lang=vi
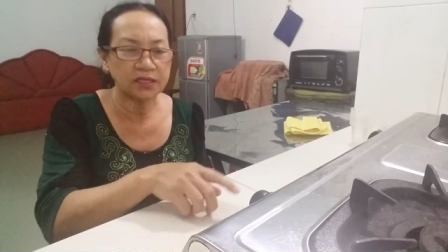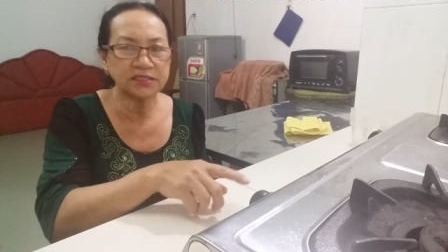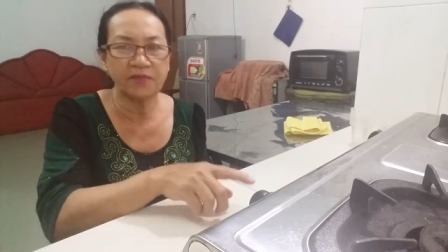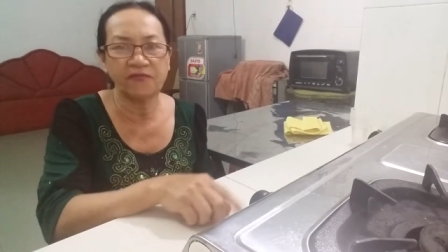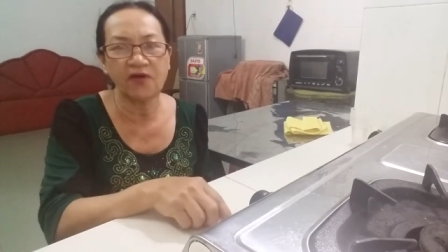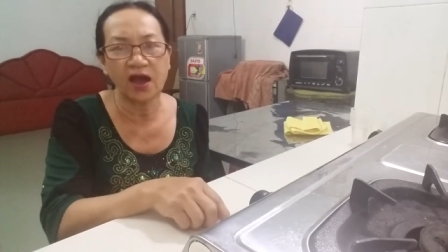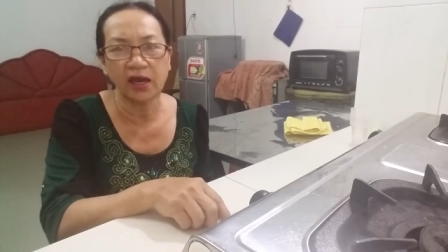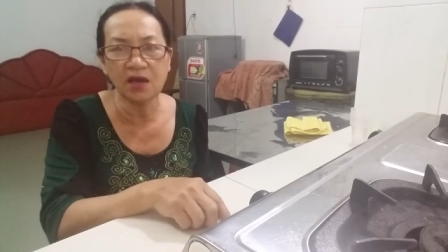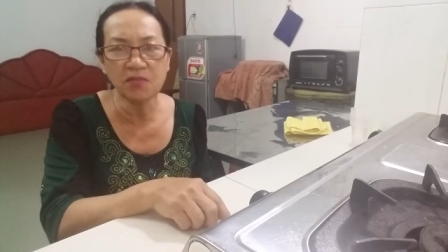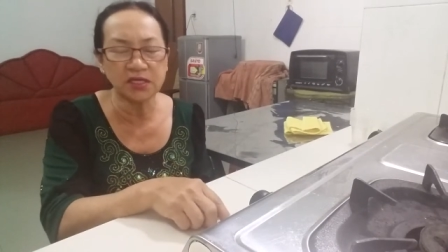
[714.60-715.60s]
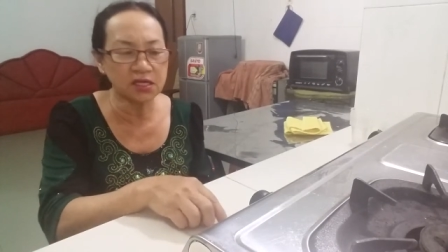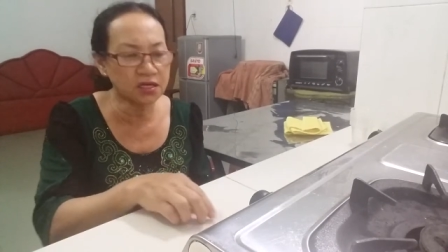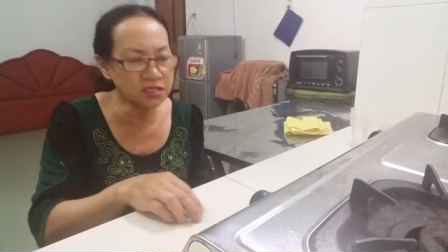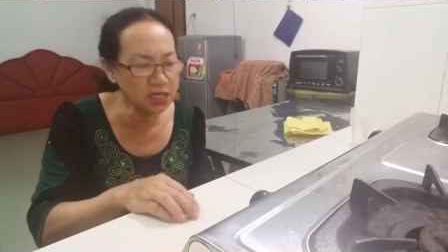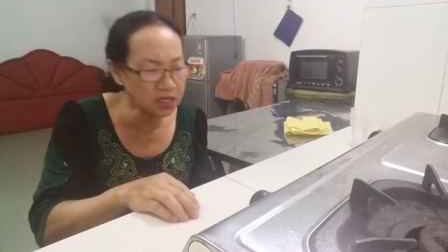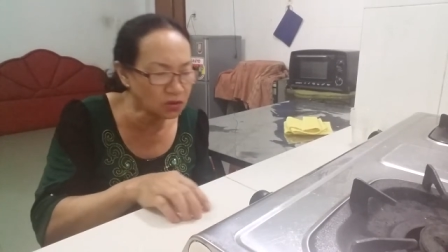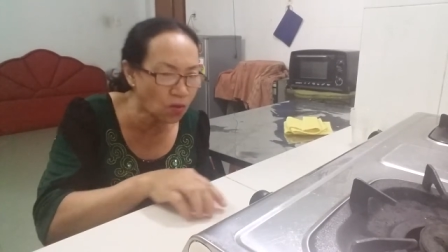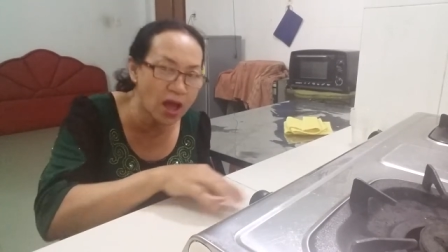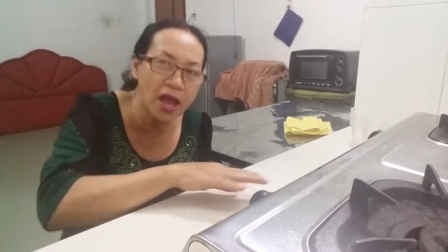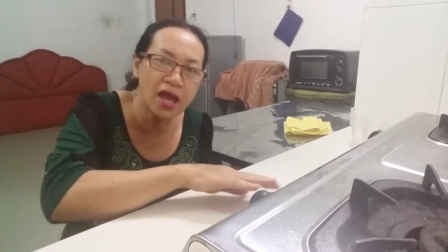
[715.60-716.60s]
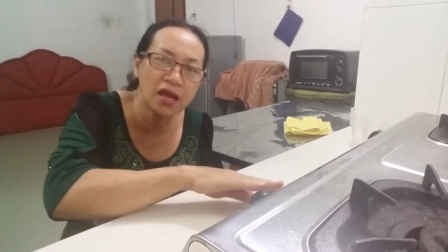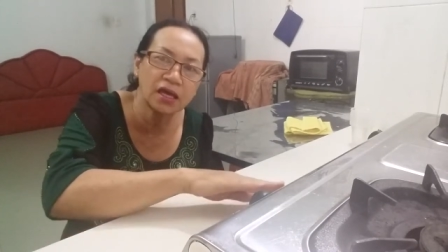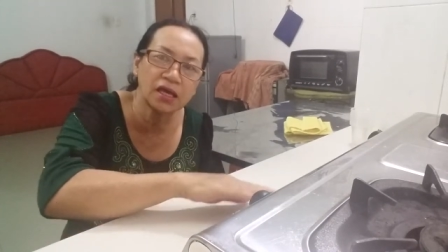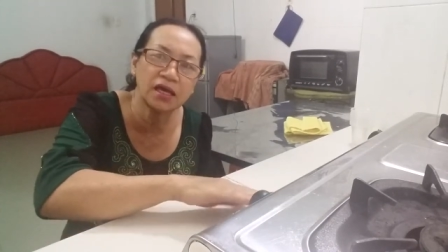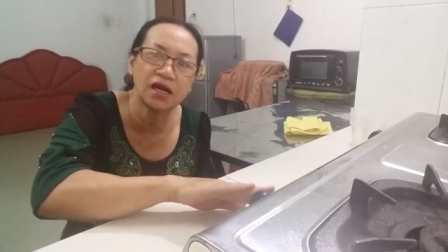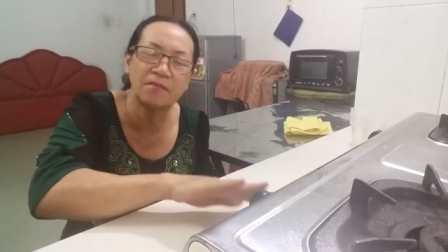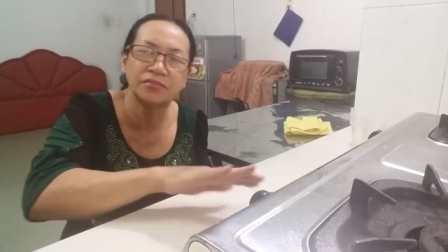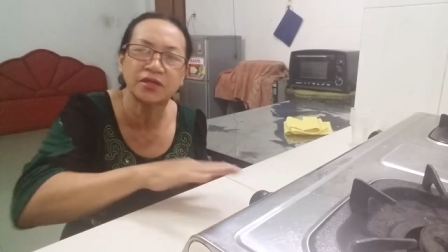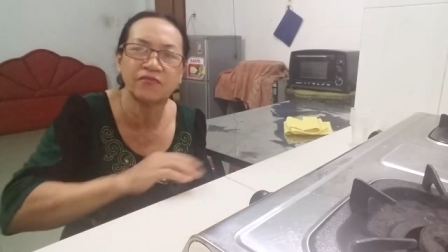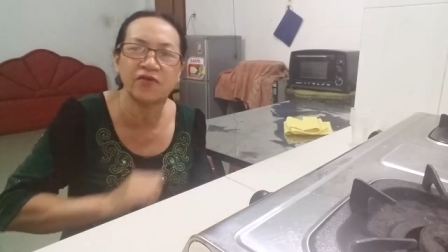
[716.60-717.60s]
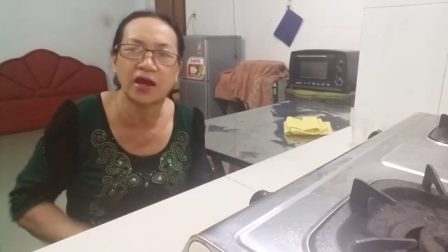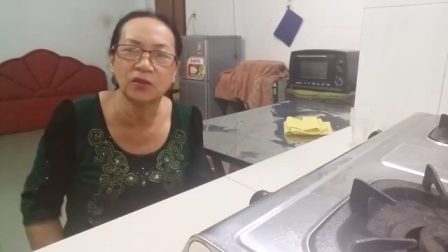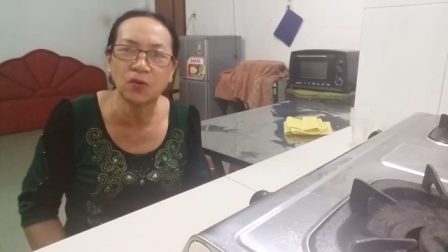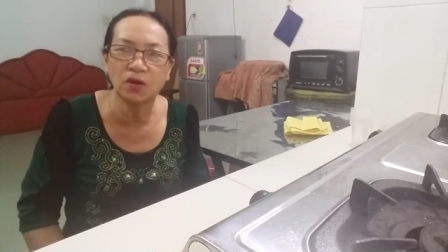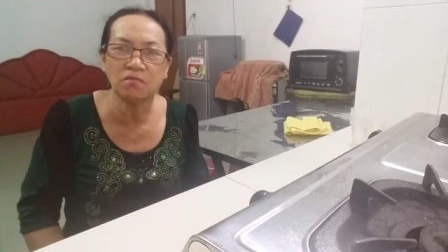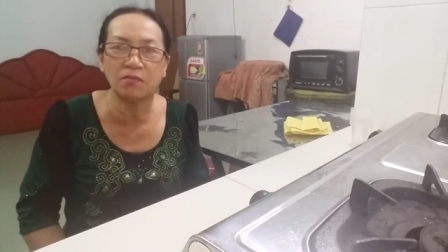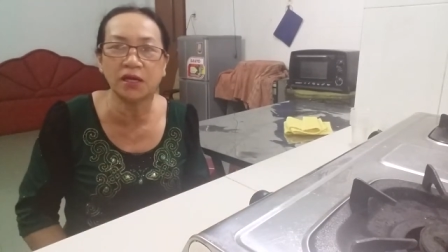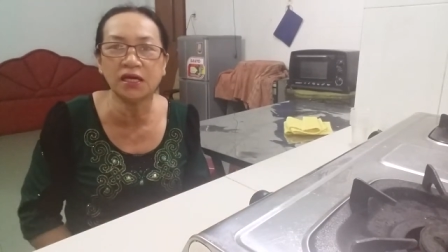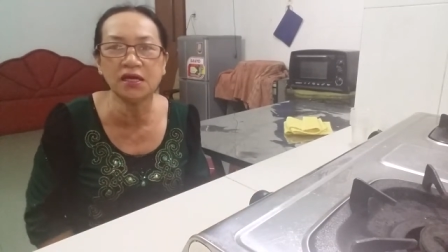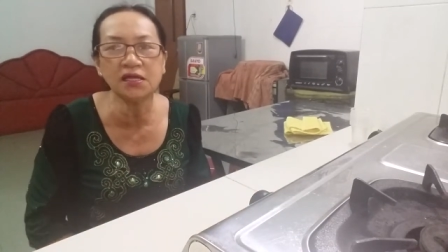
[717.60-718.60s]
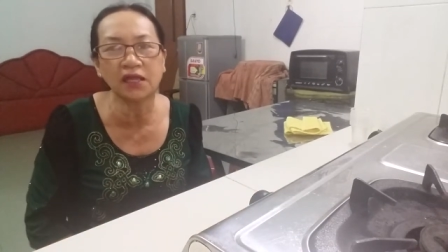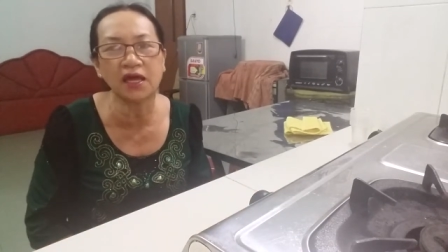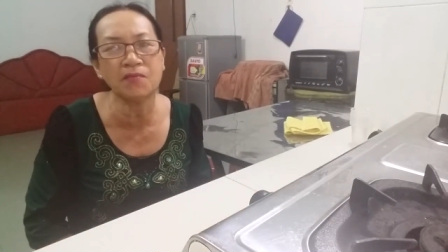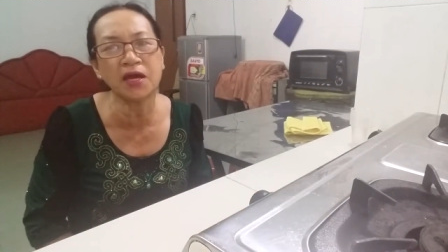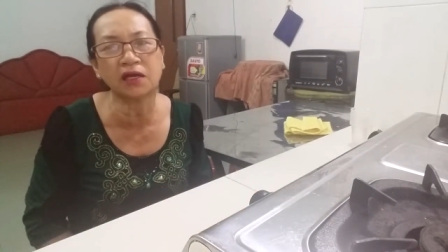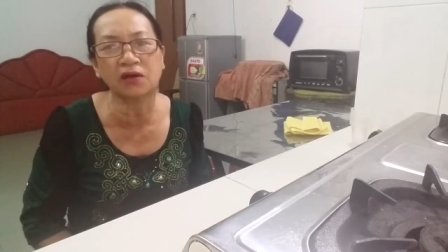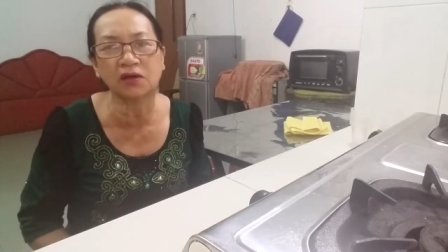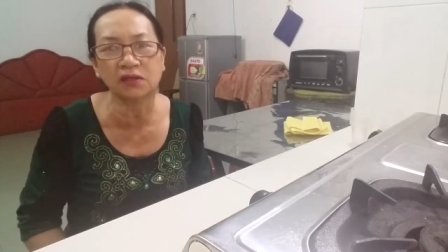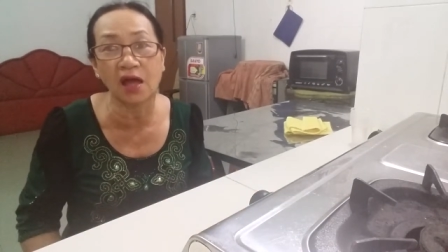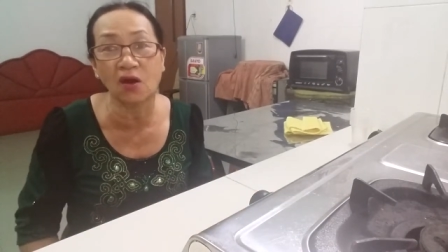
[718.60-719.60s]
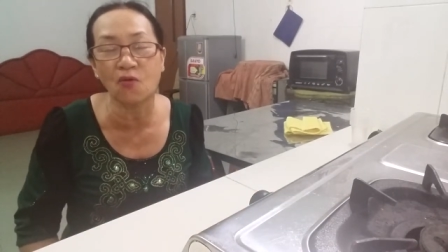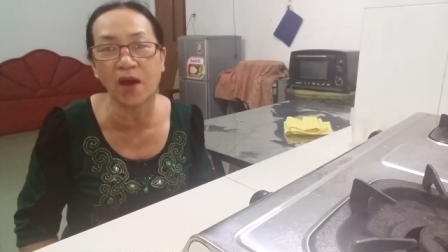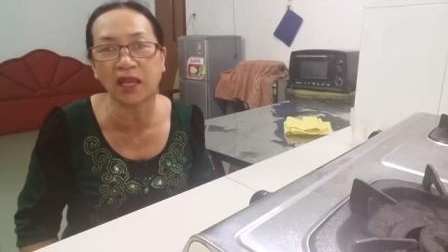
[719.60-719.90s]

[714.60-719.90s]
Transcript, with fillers: cái sạp vải mà chỉ cần nhìn qua cái cái gầm sạp vải thôi mà mấy thấy mấy thằng công